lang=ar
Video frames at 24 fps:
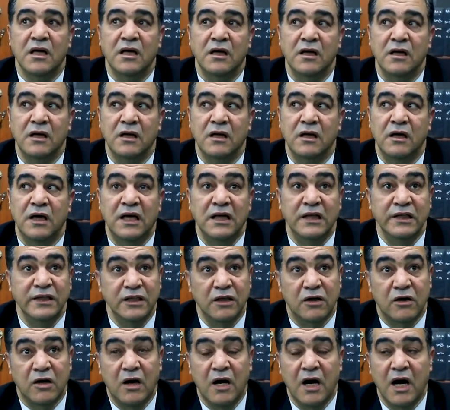آه،
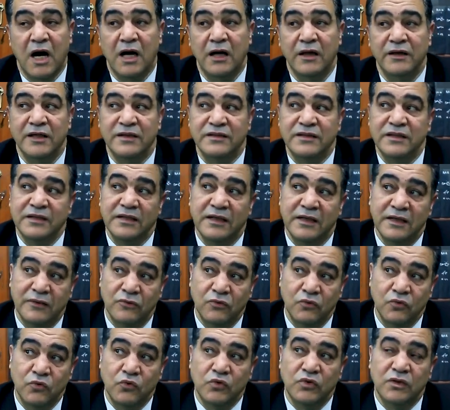الإيقاع نتيجة
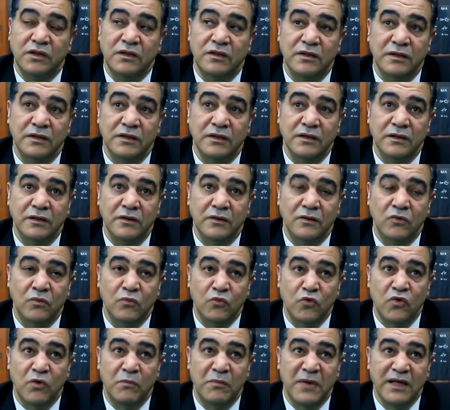لوجود
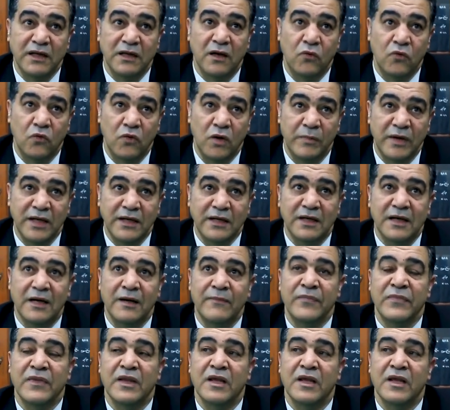أمور بينه وبينه